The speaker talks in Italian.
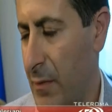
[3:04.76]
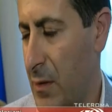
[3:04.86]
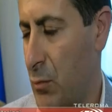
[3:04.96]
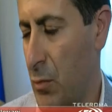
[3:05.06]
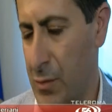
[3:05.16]

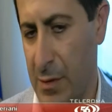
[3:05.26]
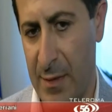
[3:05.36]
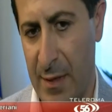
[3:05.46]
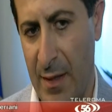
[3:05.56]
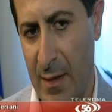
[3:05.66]
virtuose,
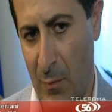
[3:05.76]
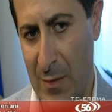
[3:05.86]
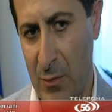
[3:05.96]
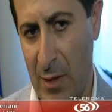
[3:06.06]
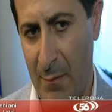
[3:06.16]
perché
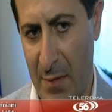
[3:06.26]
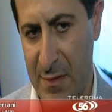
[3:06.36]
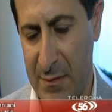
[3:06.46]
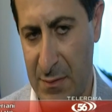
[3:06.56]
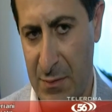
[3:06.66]
quando le
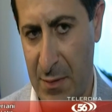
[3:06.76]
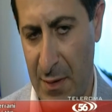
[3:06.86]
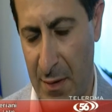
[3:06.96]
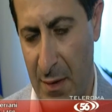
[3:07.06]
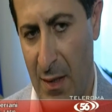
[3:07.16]
amministrazioni